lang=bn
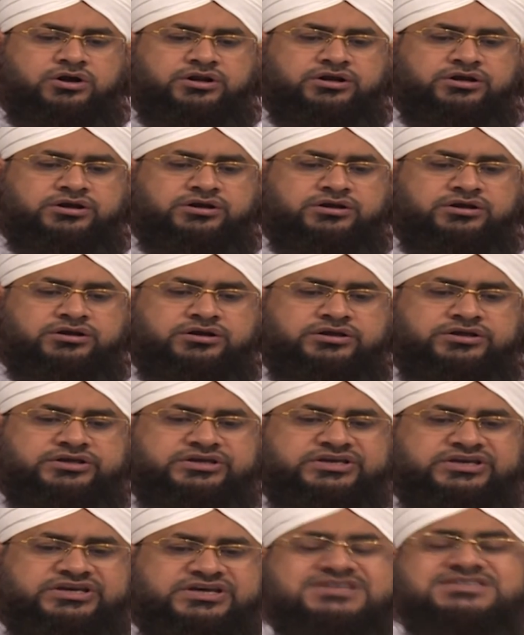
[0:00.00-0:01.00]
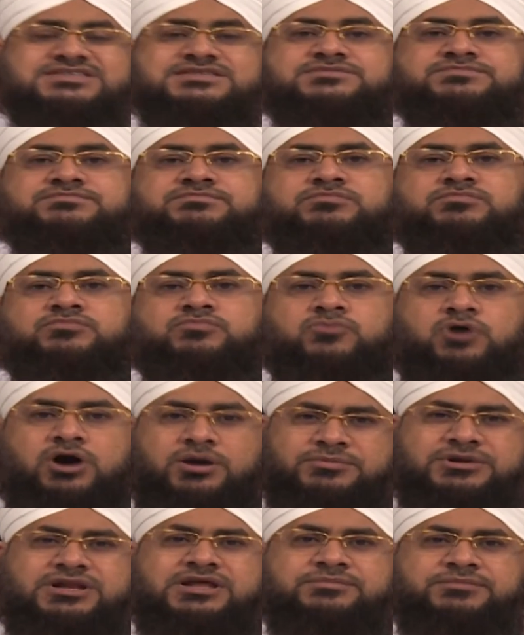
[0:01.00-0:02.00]
আর এই
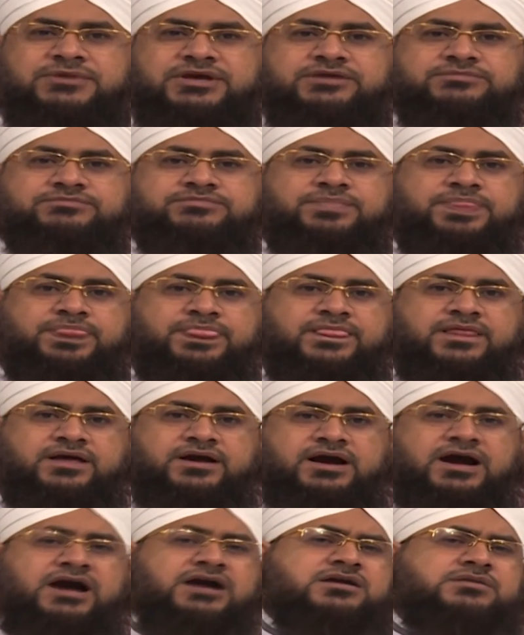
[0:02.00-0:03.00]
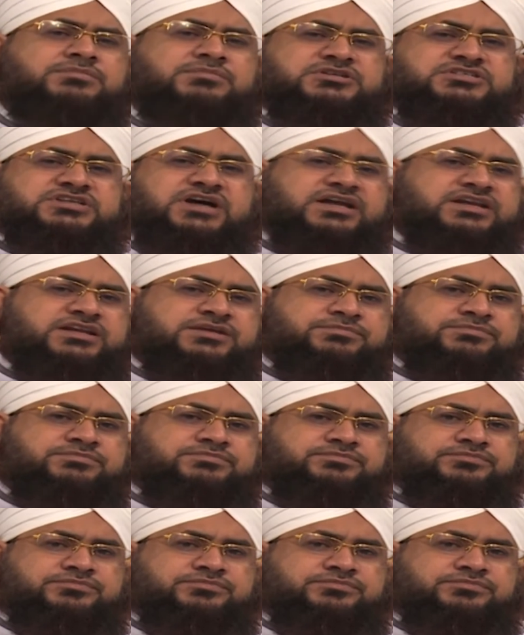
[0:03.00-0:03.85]
বিষয়ে হকের প্রতীক